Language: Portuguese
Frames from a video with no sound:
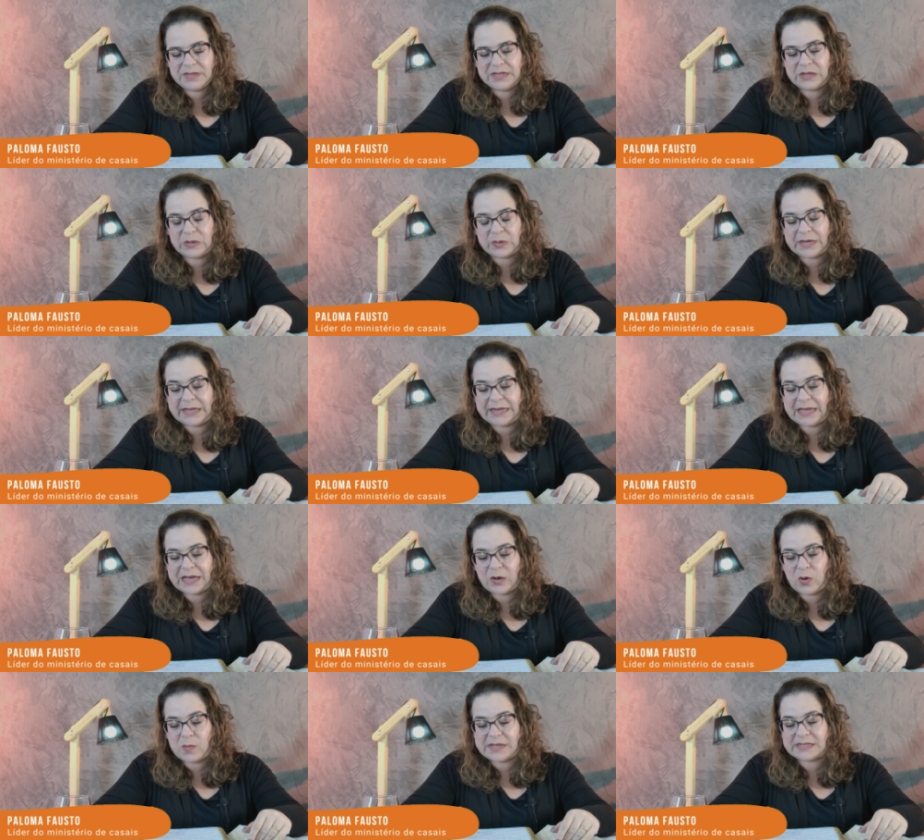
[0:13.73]
Eu queria
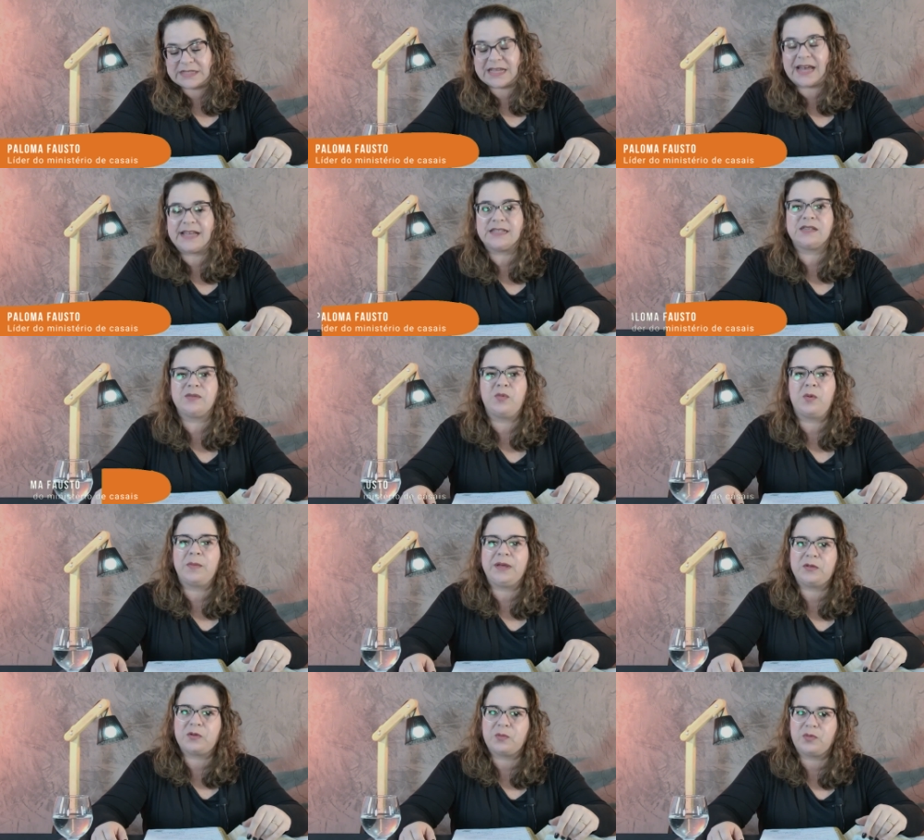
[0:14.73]
começar esse
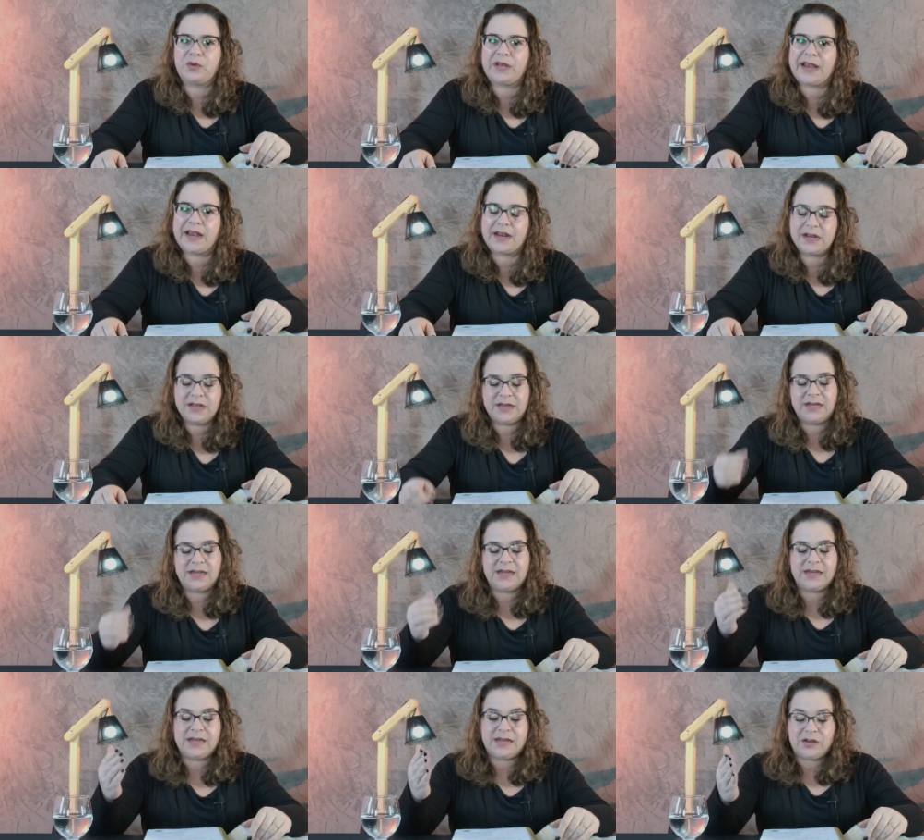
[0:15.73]
Momento Mulher
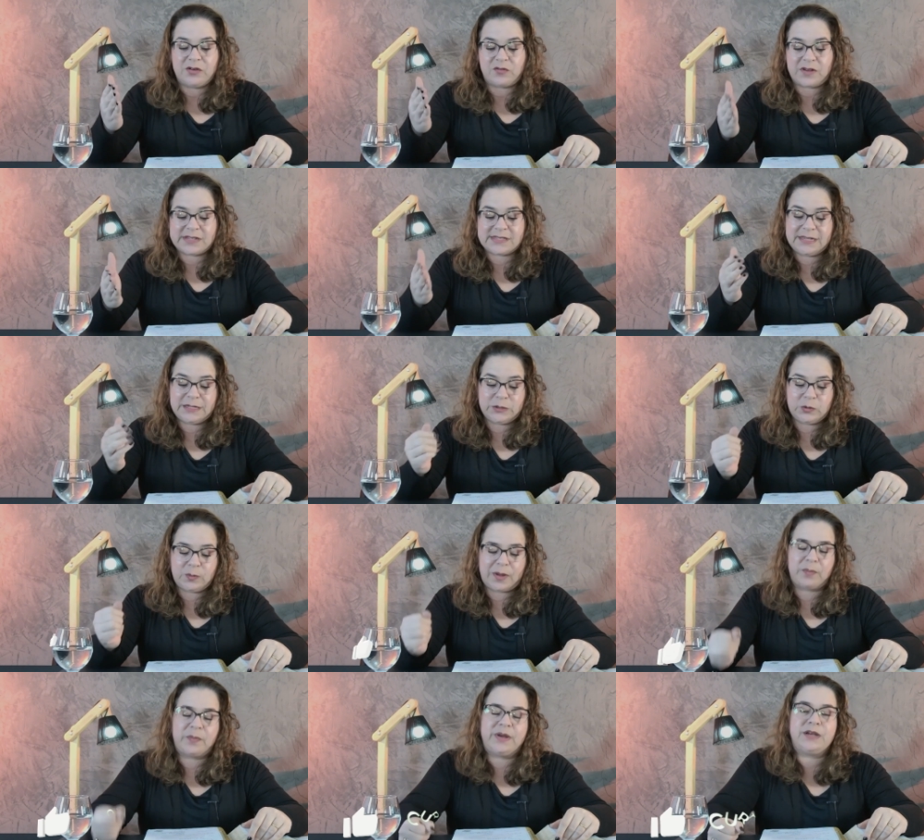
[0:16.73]
fazendo
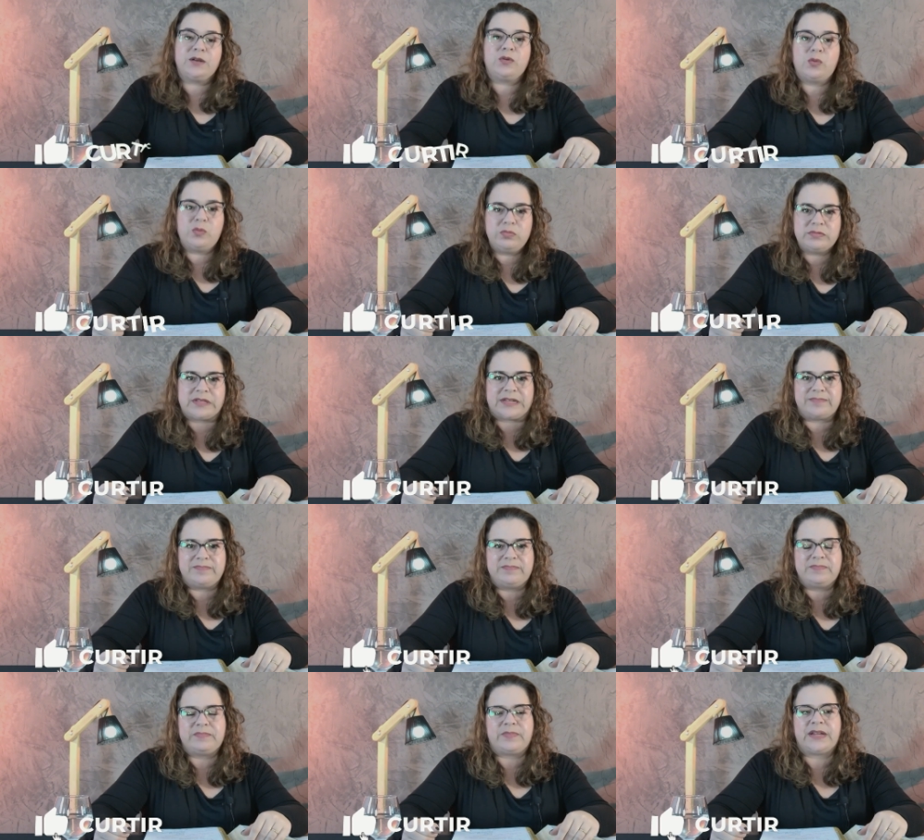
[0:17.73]
uma pergunta
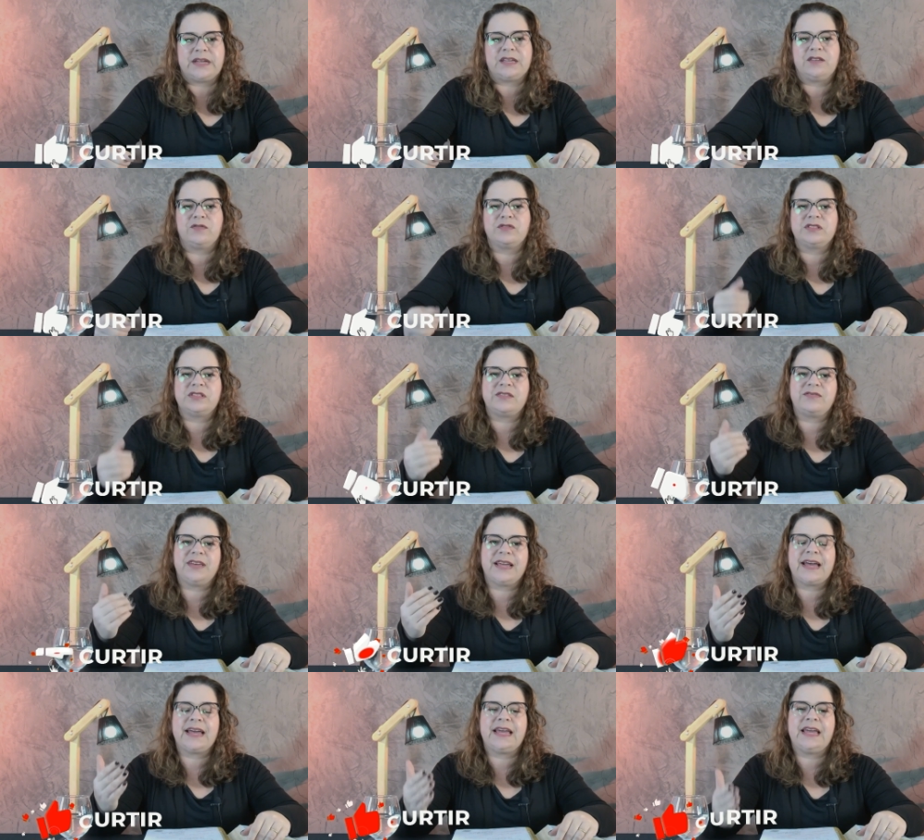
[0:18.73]
para que você
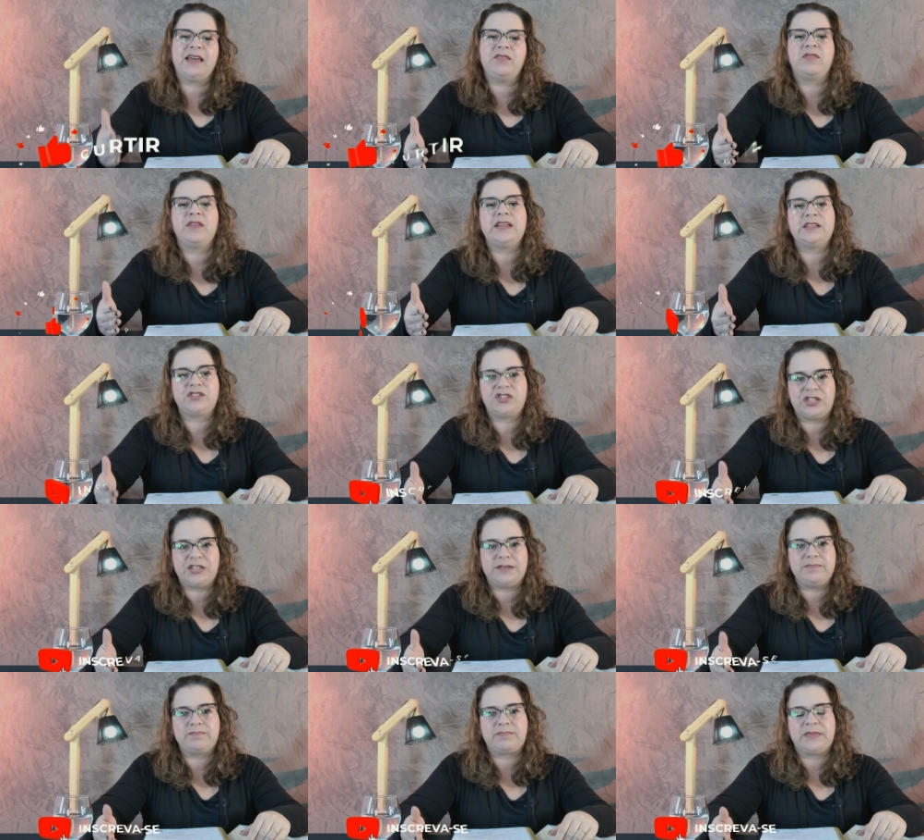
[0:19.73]
venha
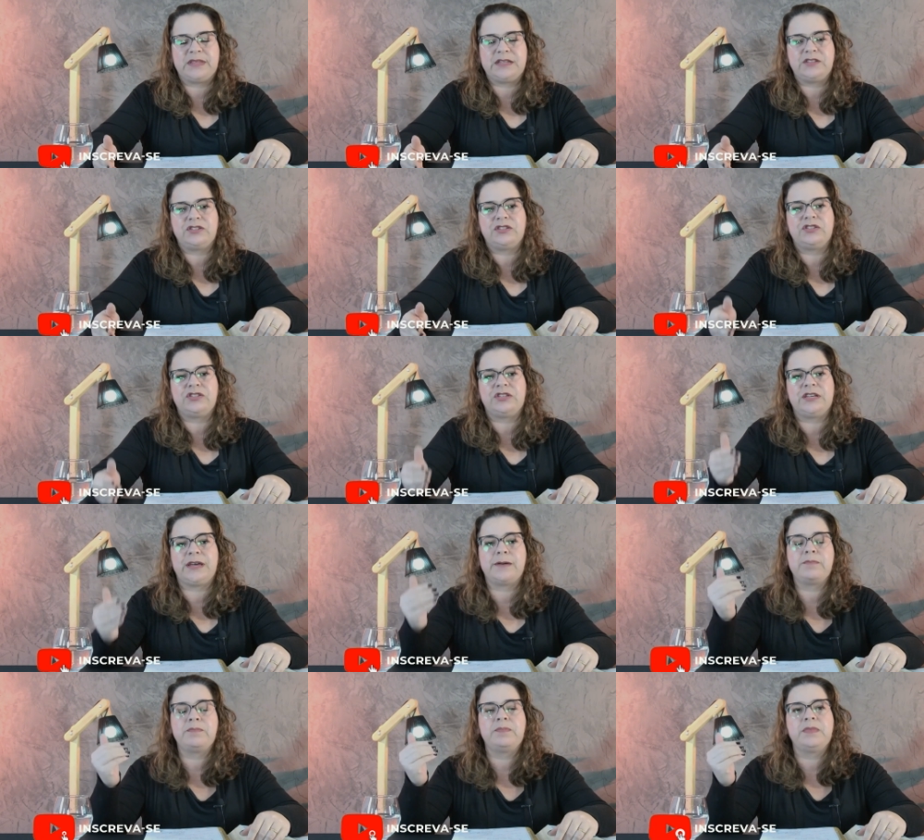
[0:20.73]
refletir neste
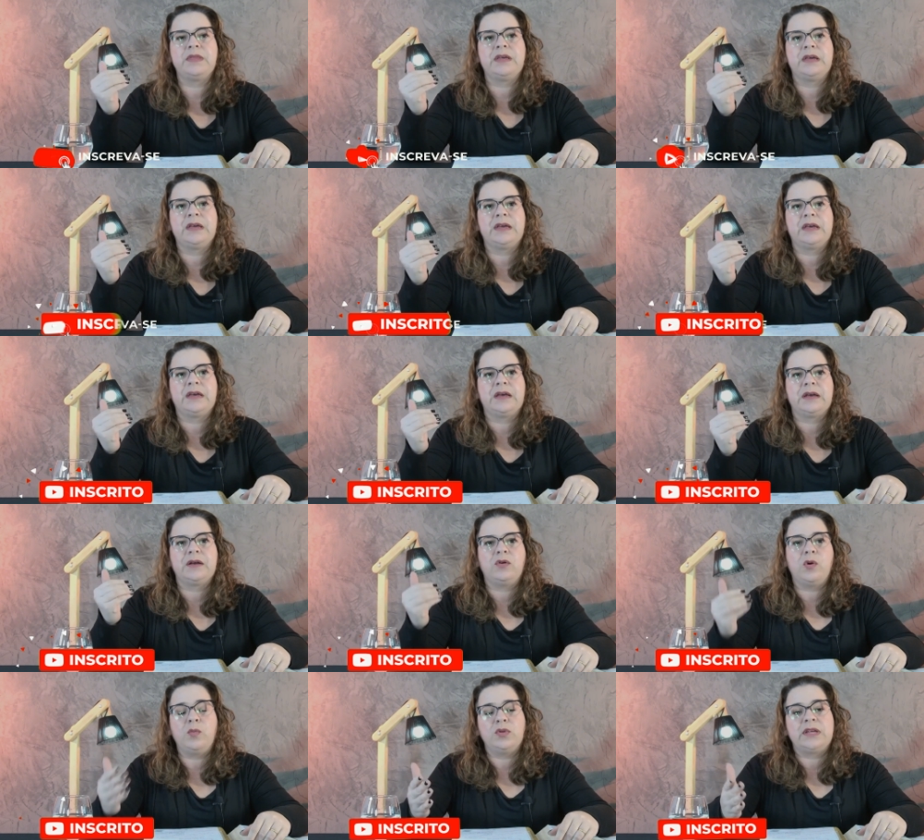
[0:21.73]
dia
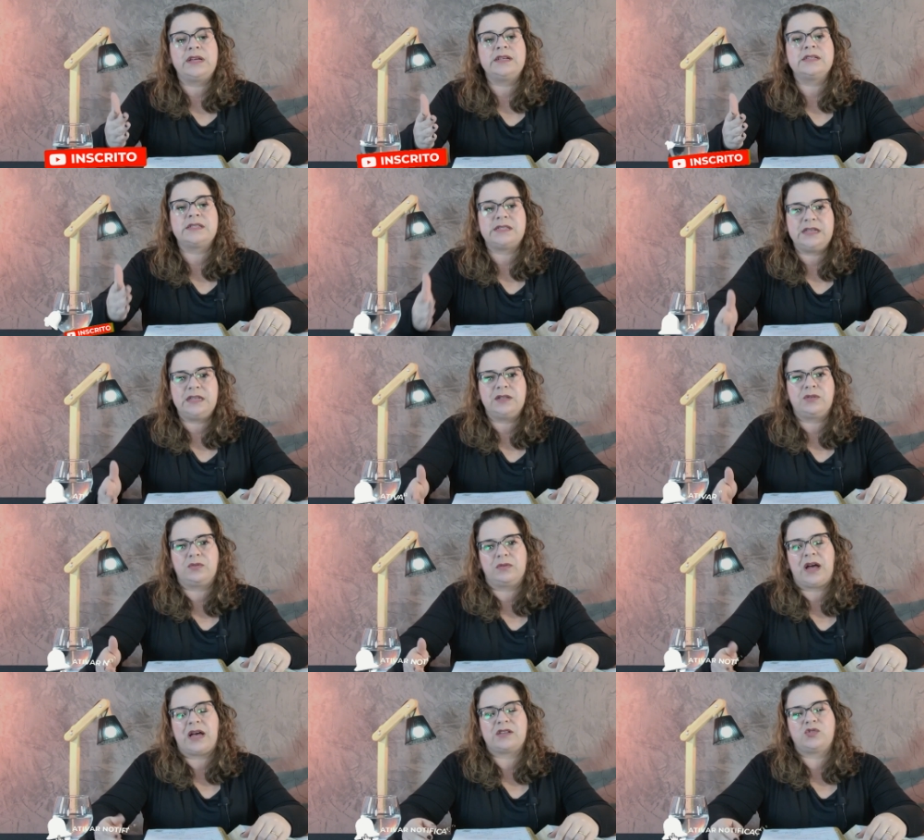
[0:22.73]
como tem
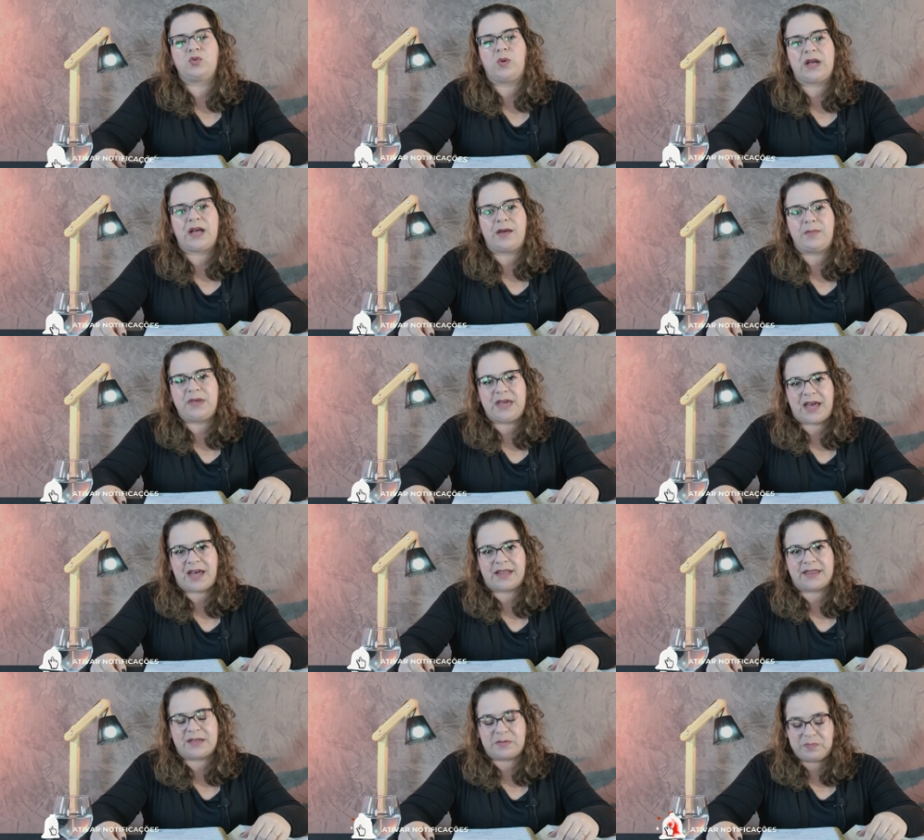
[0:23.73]
sido a sua
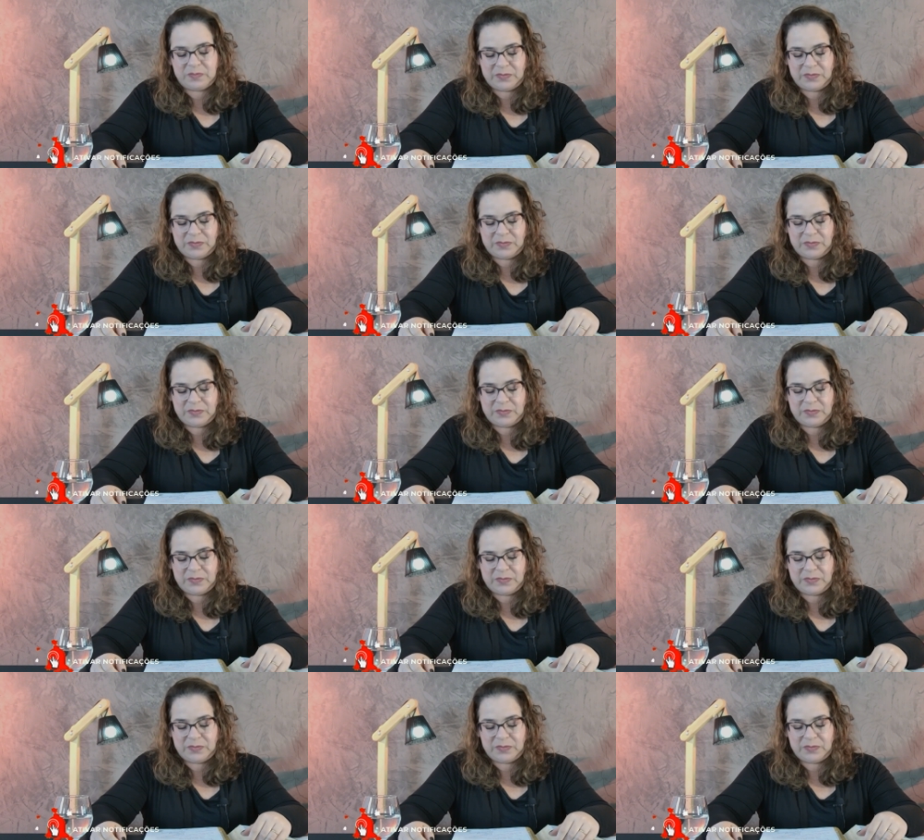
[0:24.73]
caminhada.